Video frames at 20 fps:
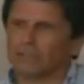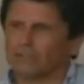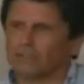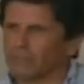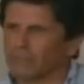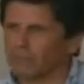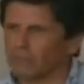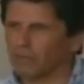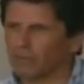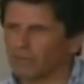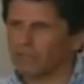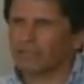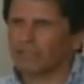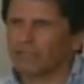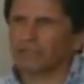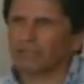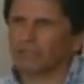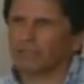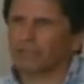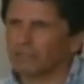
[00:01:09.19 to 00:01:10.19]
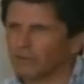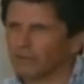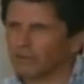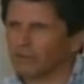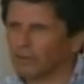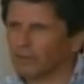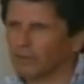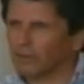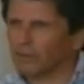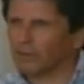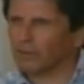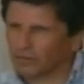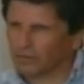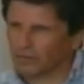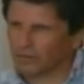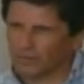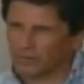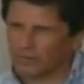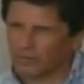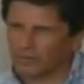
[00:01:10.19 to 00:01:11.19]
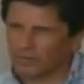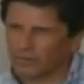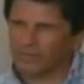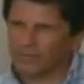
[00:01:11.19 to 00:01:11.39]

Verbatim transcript: Sanremo, si rendono conto che i